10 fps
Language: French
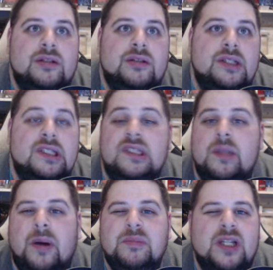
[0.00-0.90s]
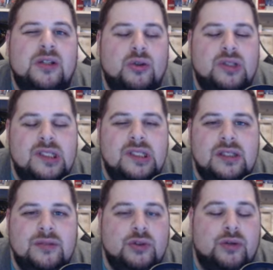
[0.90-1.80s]
N'hésitez pas à me dire d'autres titres
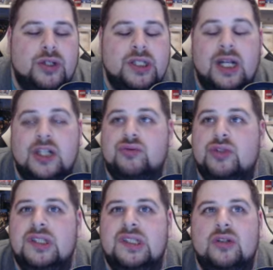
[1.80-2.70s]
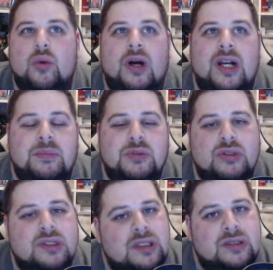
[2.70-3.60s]
si vous en voyez. Là, je vous donne ces trois-là parce que
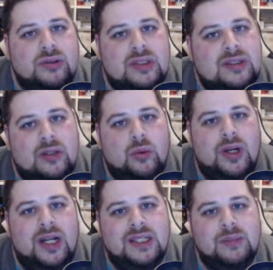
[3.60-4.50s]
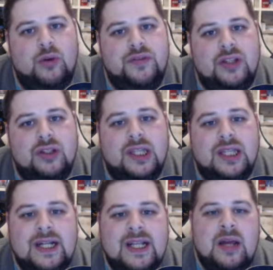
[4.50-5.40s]
c'est ces trois-là qui me reviennent en tête.
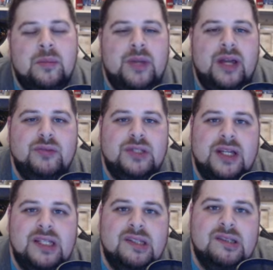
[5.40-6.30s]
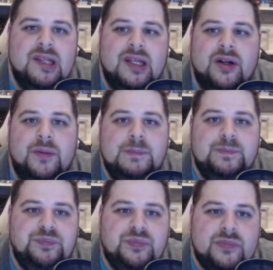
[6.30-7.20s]
Mais vous savez, c'est ces
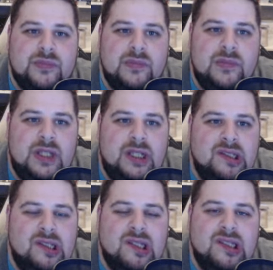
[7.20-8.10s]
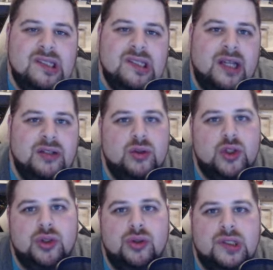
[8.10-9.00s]
c'est ces designs de
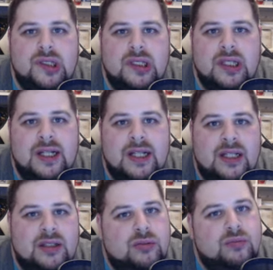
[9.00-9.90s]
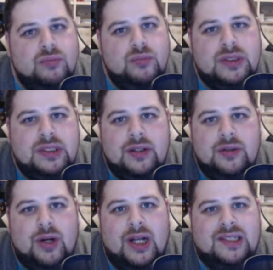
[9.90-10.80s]
jeux, c'est c'est
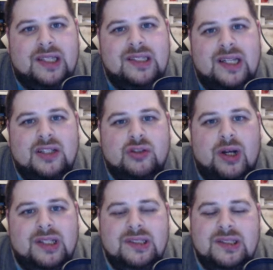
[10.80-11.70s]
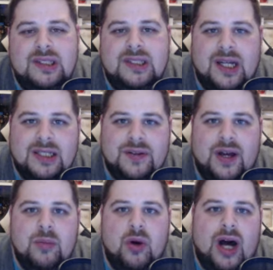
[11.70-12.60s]
voilà cette direction artistique qui reste
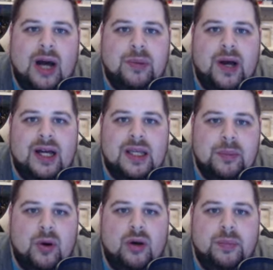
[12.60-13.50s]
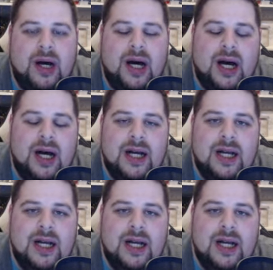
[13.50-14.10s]
vraiment à part et propre à,